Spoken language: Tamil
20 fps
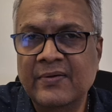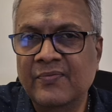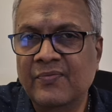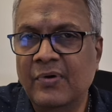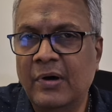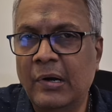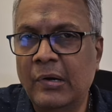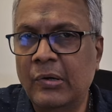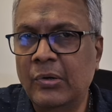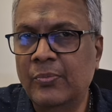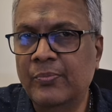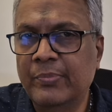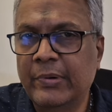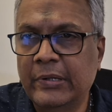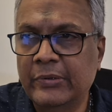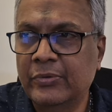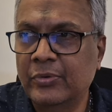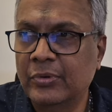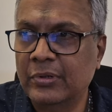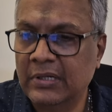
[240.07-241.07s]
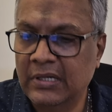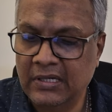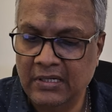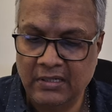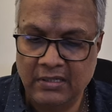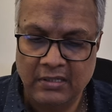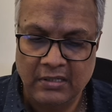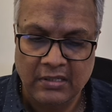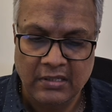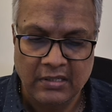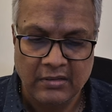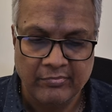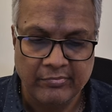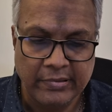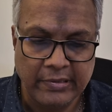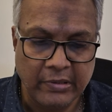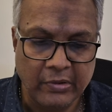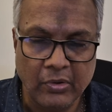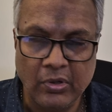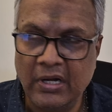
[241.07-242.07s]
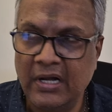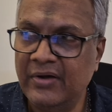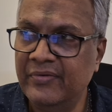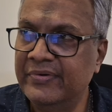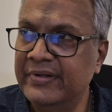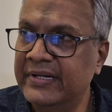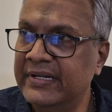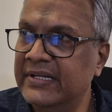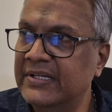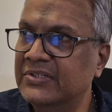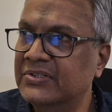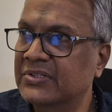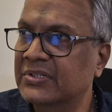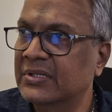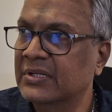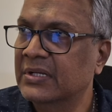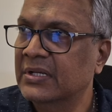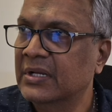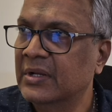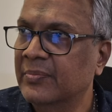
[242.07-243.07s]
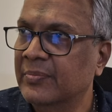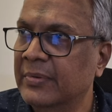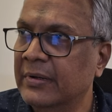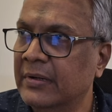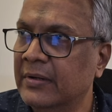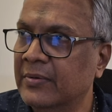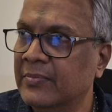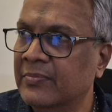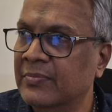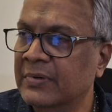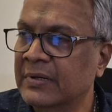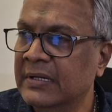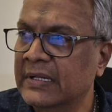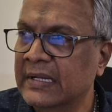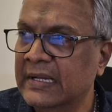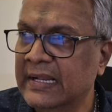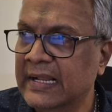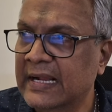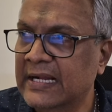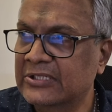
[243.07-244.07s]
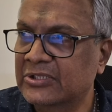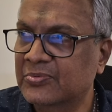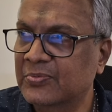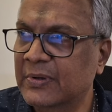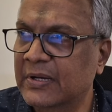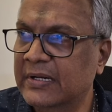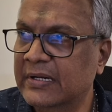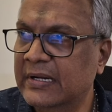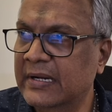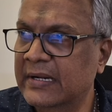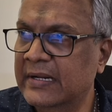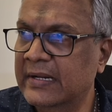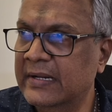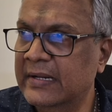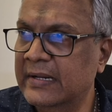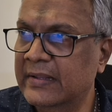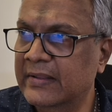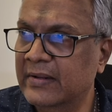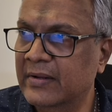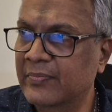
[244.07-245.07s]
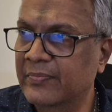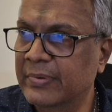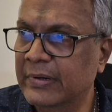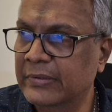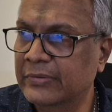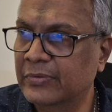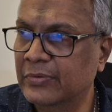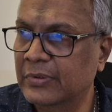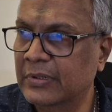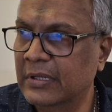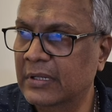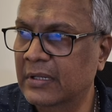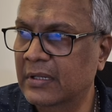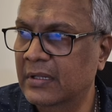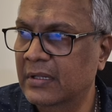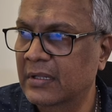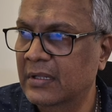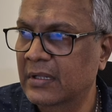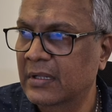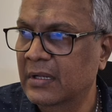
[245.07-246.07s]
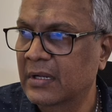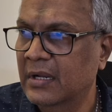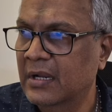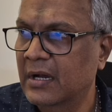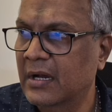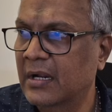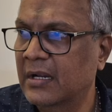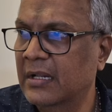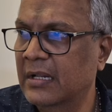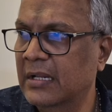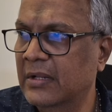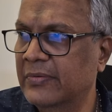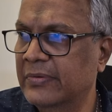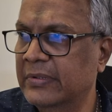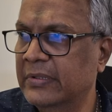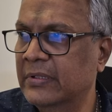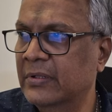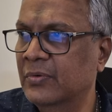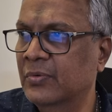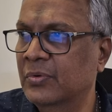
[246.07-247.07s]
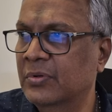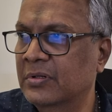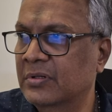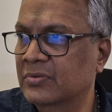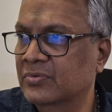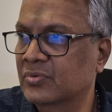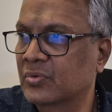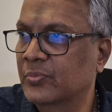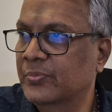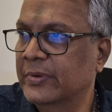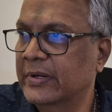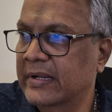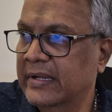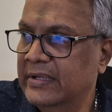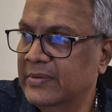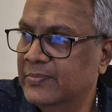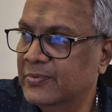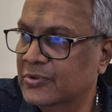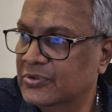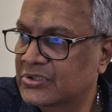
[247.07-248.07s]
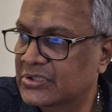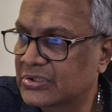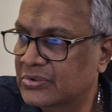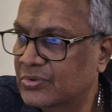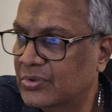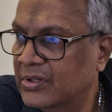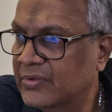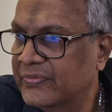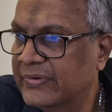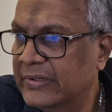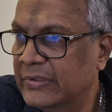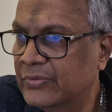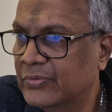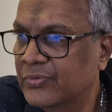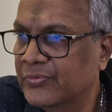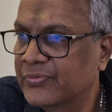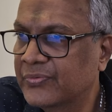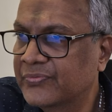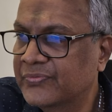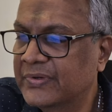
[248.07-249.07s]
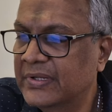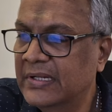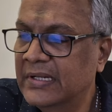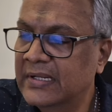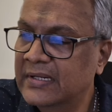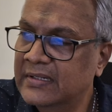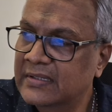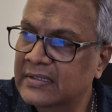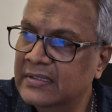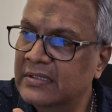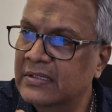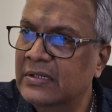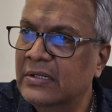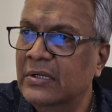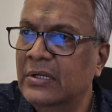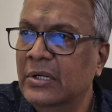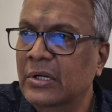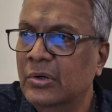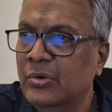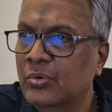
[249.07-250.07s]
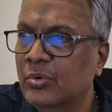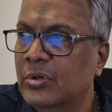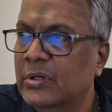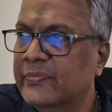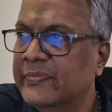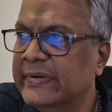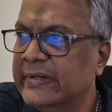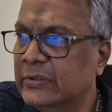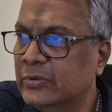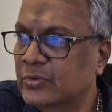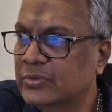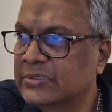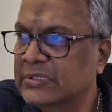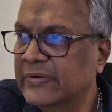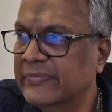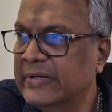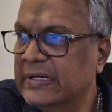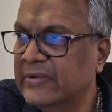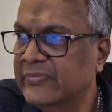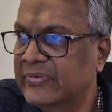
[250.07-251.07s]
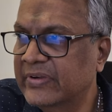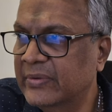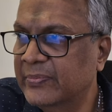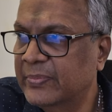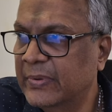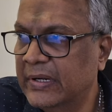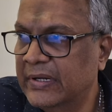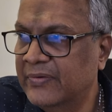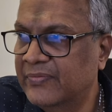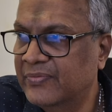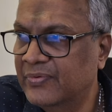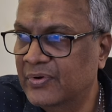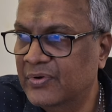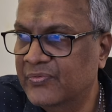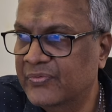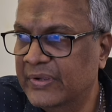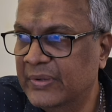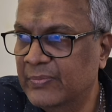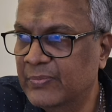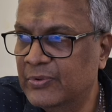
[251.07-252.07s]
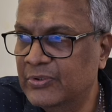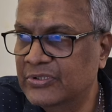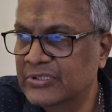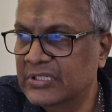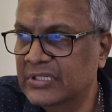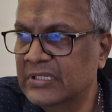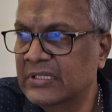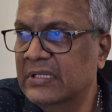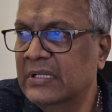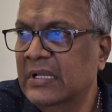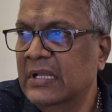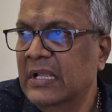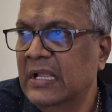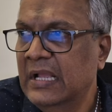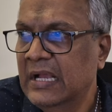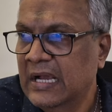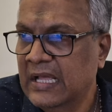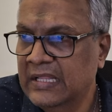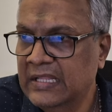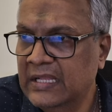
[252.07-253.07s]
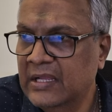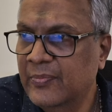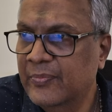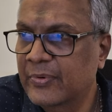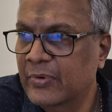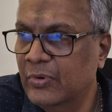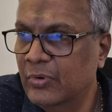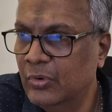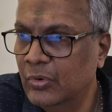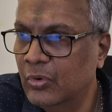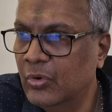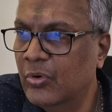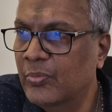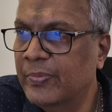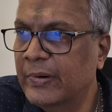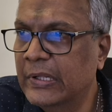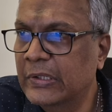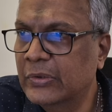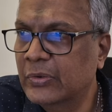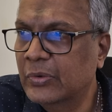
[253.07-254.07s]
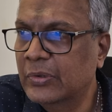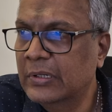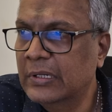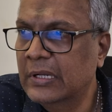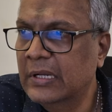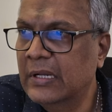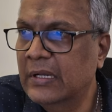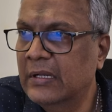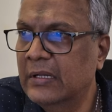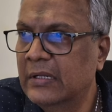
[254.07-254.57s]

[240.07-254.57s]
தினம் வால்யூம் பார்த்தோன்னா பிலோ ஆவரேஜ் மேலும் கேஷ் மார்க்கெட் இன்றைய தினம் பார்த்தோன்னா காலையில் வந்து ஒரு சூப்பர் ஹை போச்சு டுவெண்ட்டி ஃபைவ் டூ ஃபிஃப்டிலேருந்து டுவெண்ட்டி ஃபைவ் டூ செவன்ட்டி ஃபைவ் பாயிண்ட் ஃபோர் ஃபைவ் போச்சு அதுக்கப்புறம் லோ பார்த்தோன்னா